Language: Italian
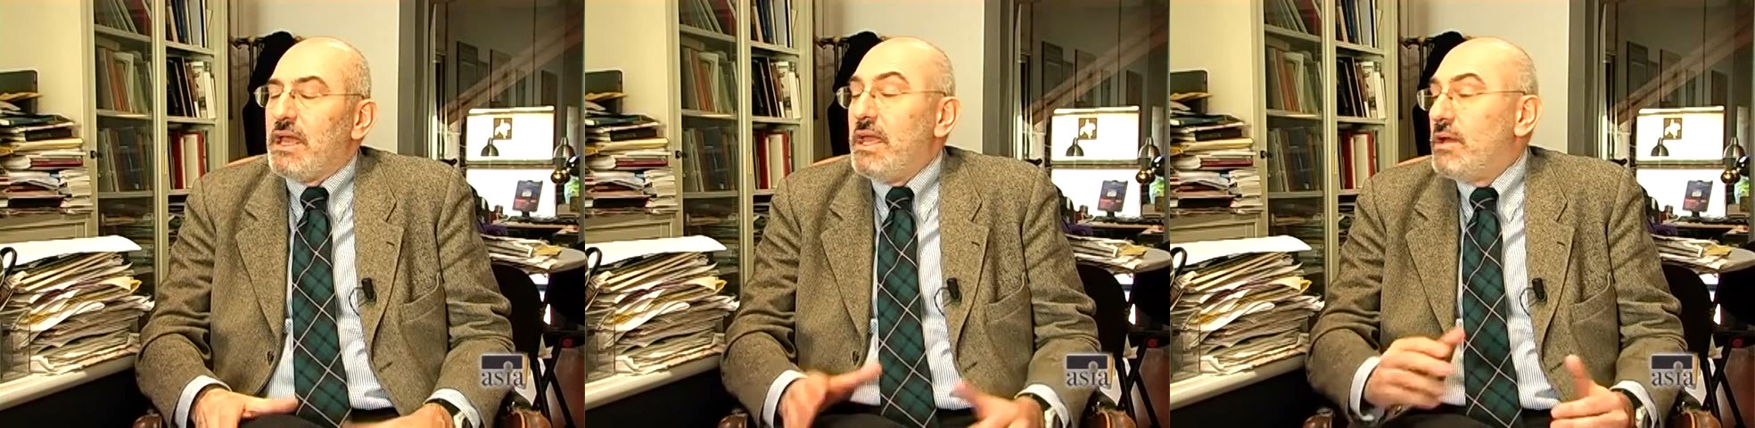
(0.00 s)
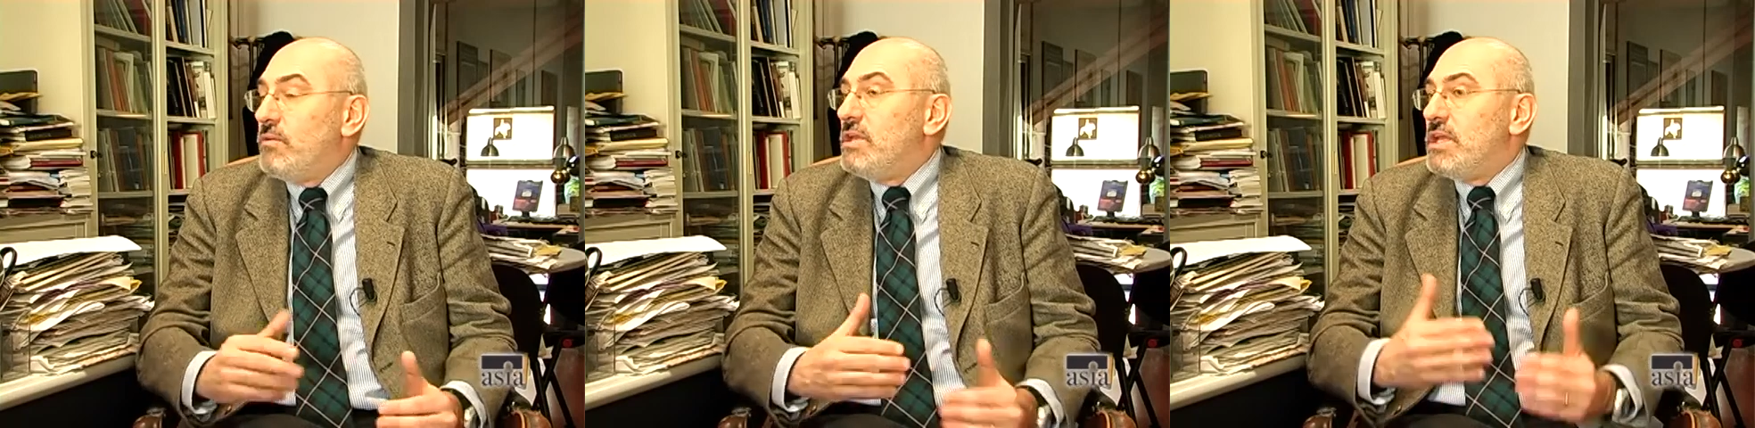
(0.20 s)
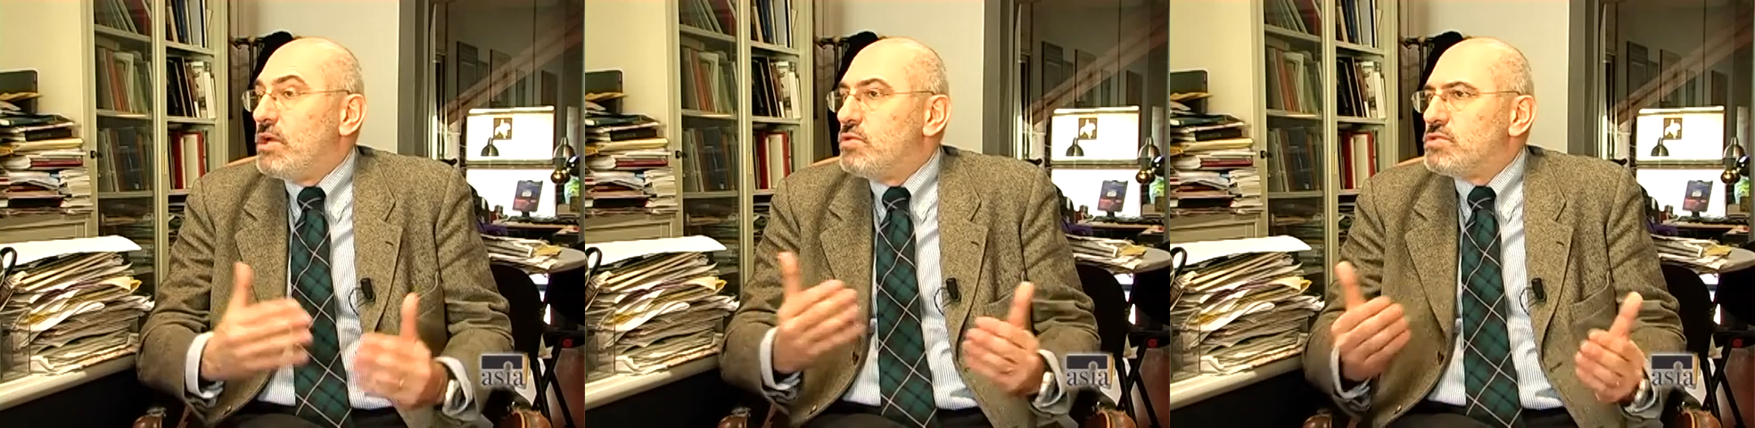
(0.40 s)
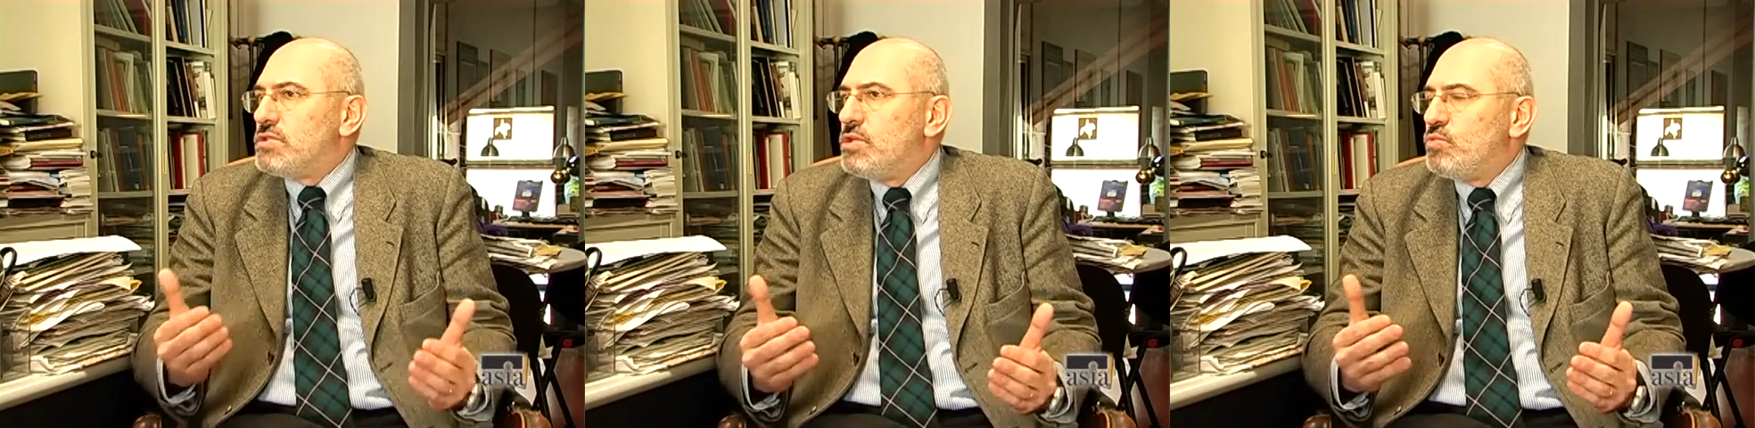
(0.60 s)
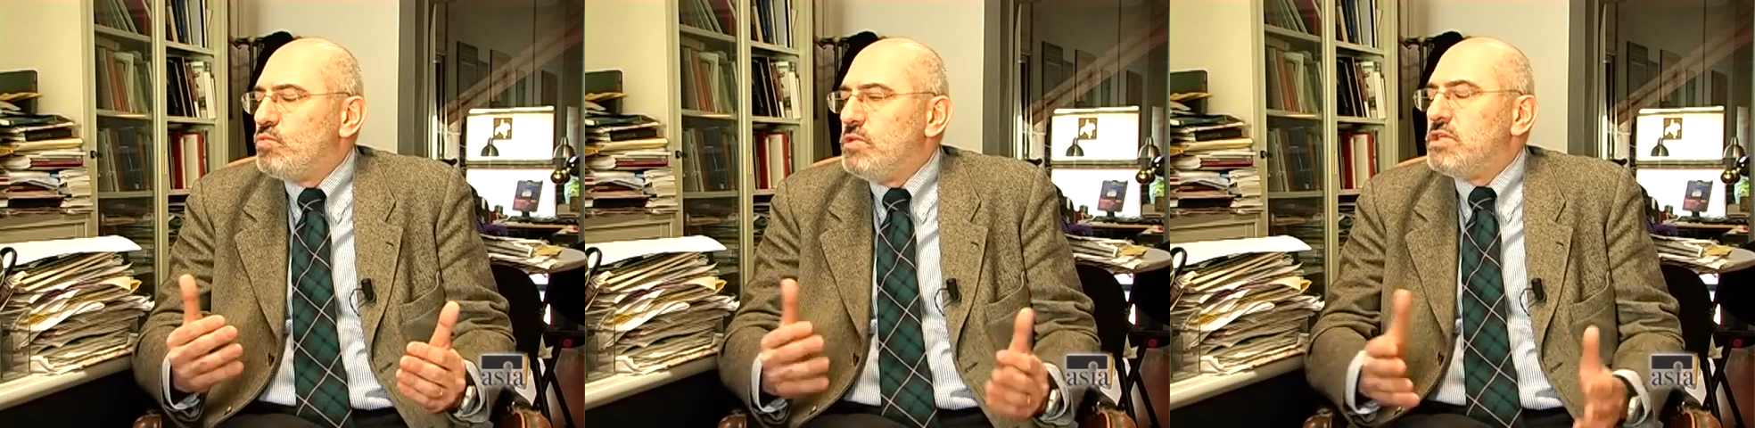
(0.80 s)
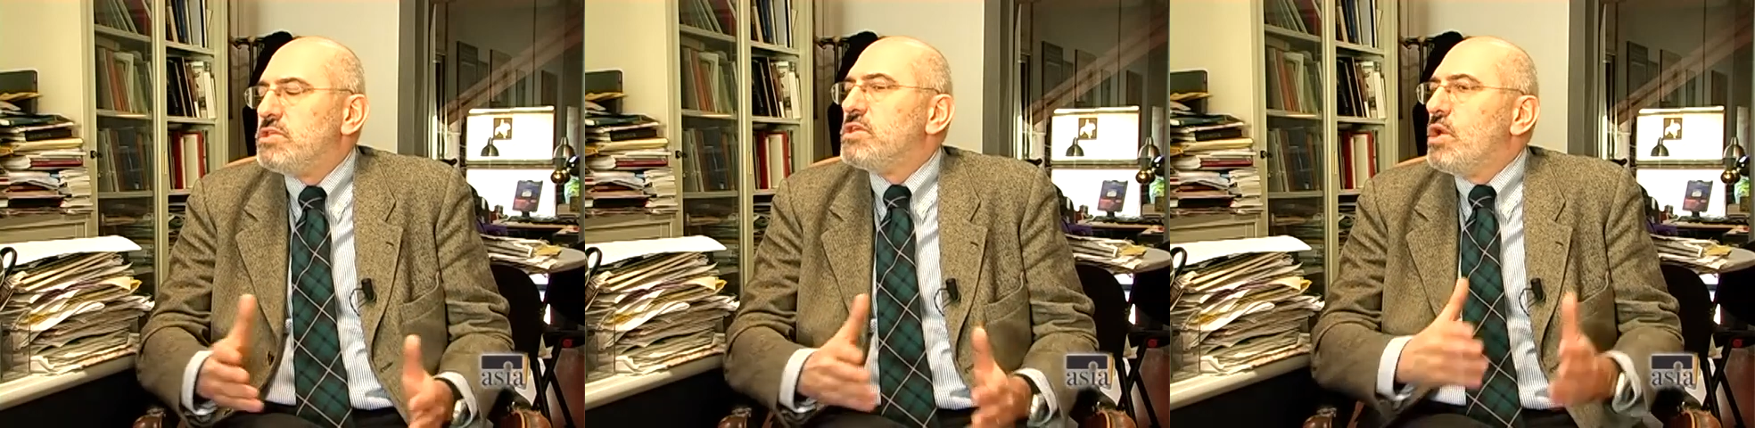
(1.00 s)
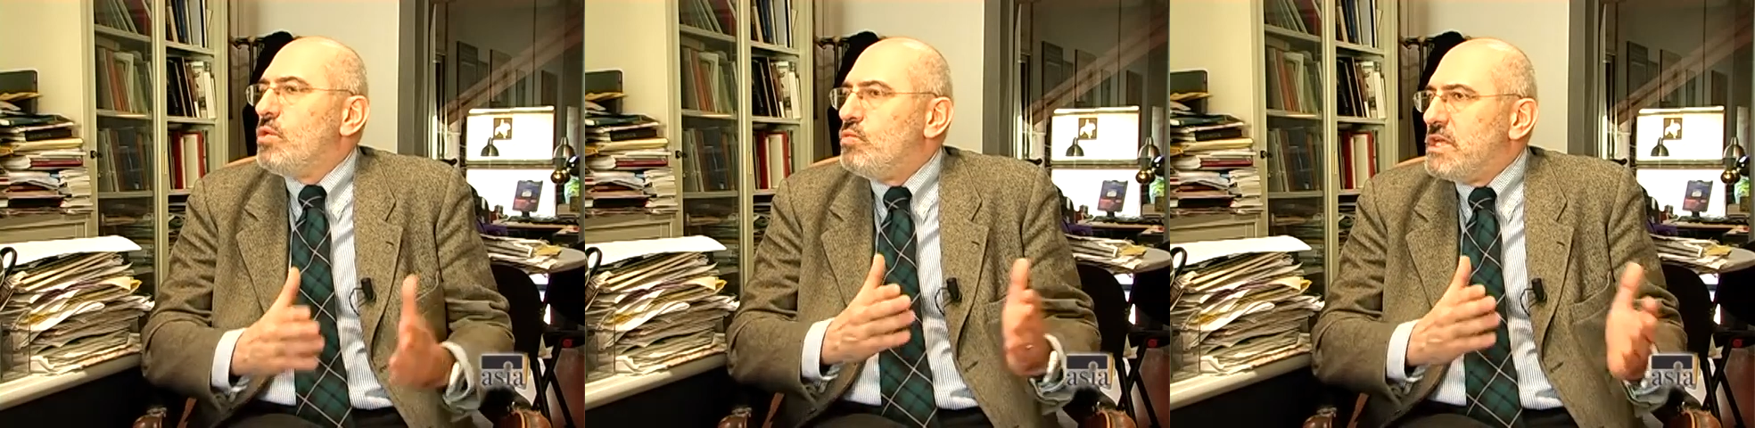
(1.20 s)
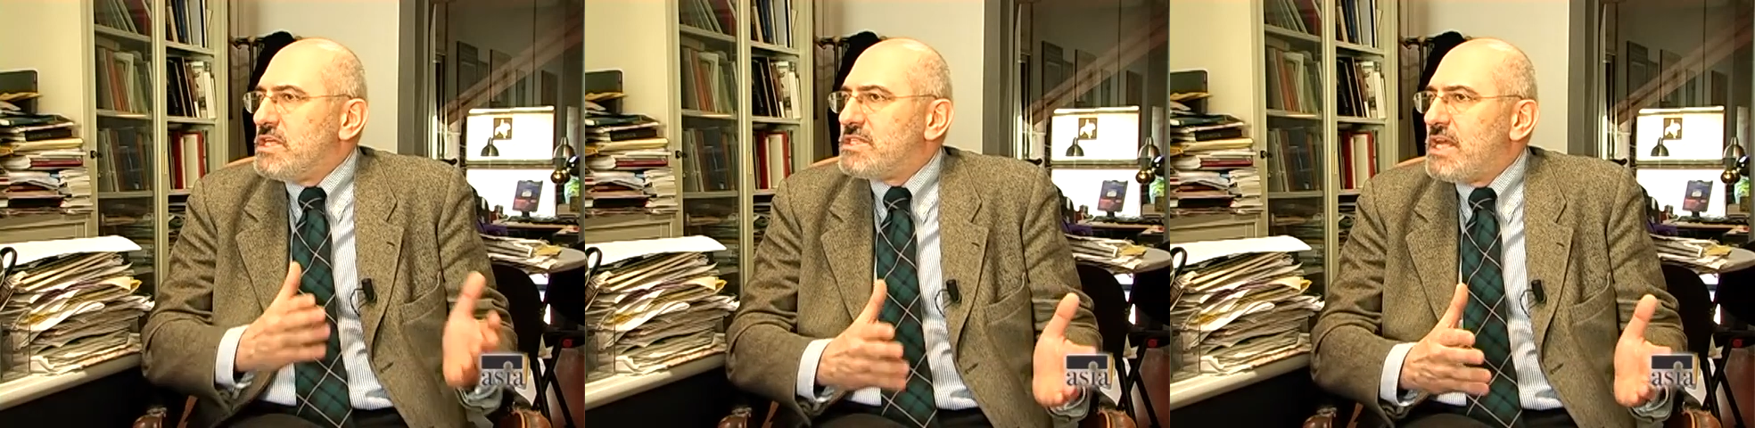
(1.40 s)
e quindi costituisce
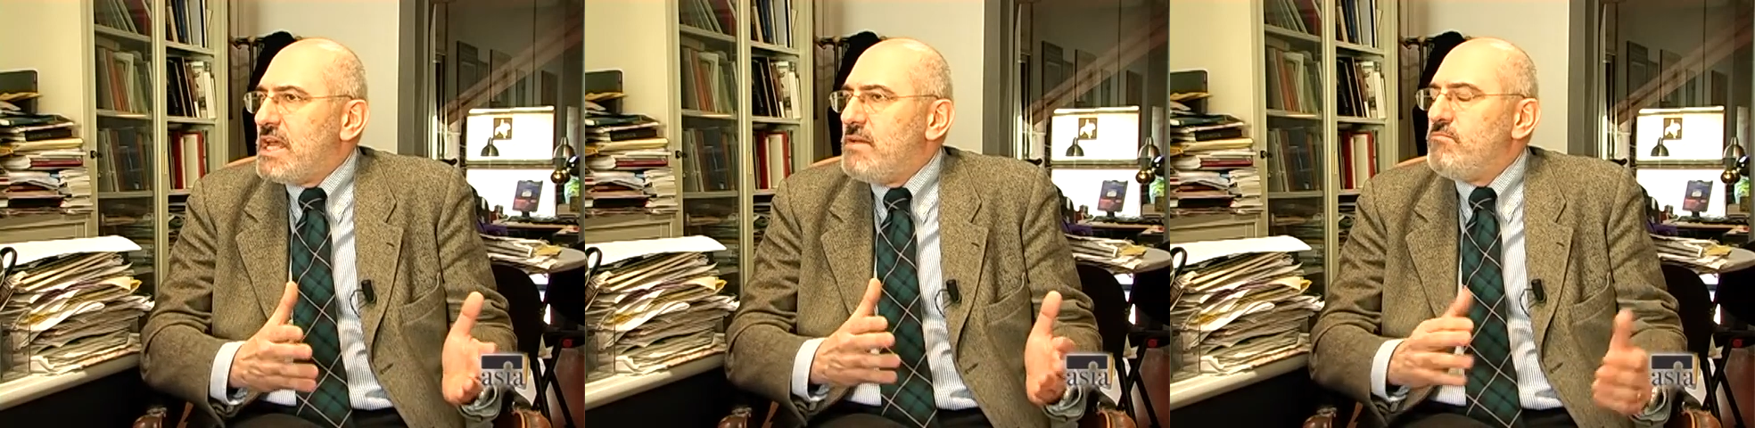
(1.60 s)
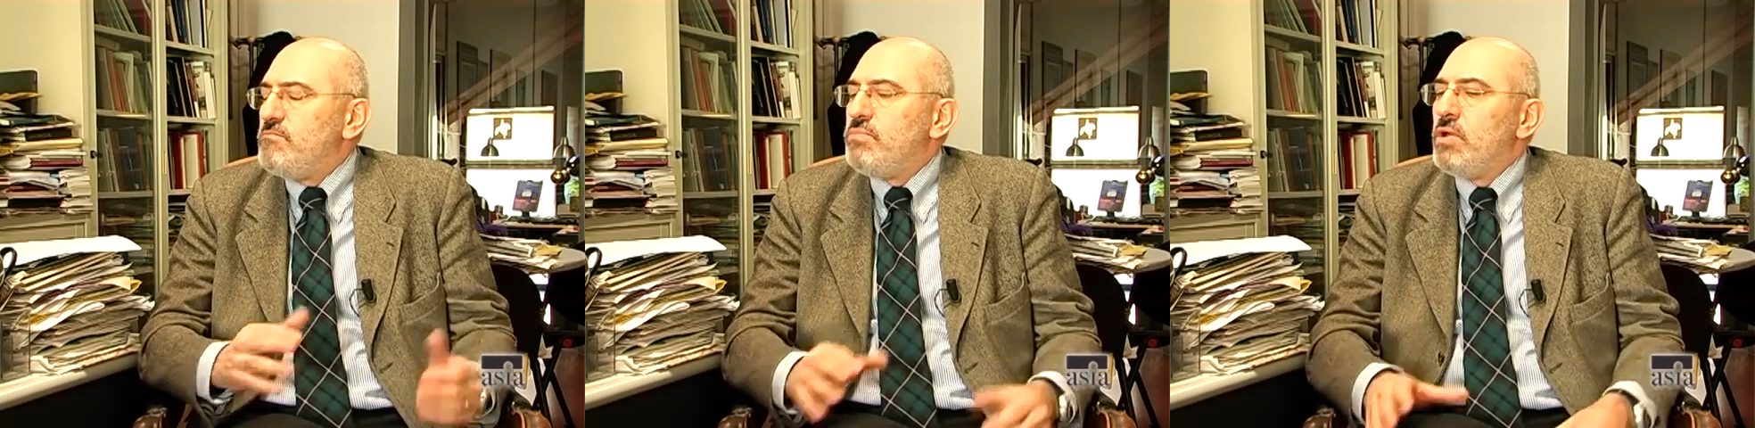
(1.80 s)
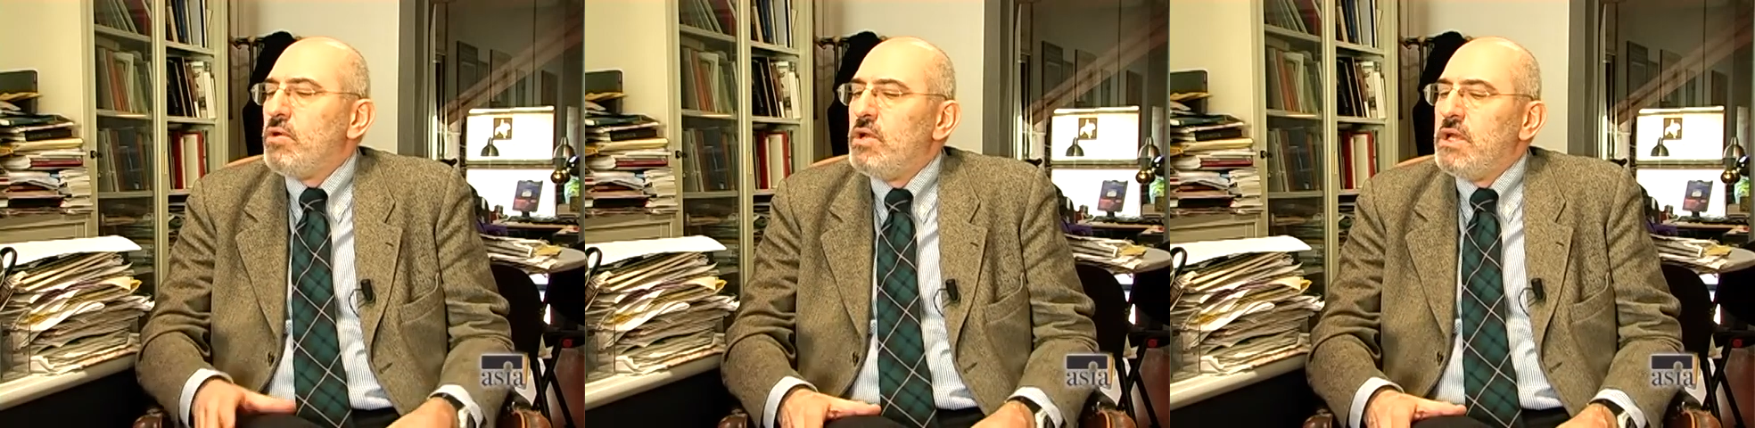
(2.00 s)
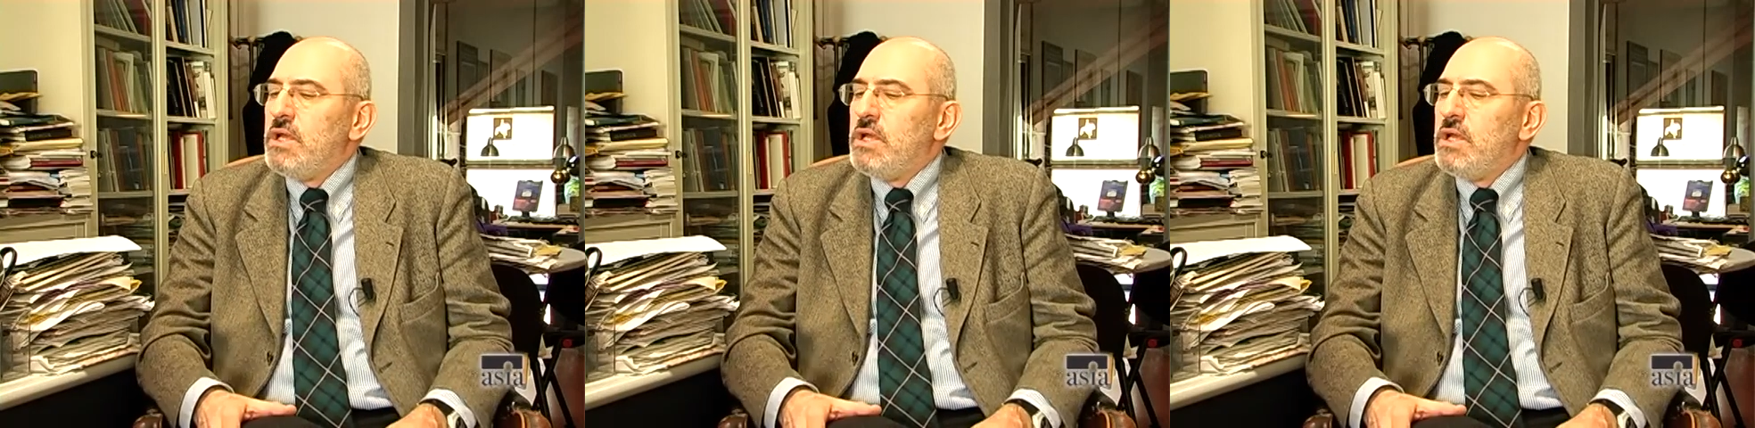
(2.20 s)
un esempio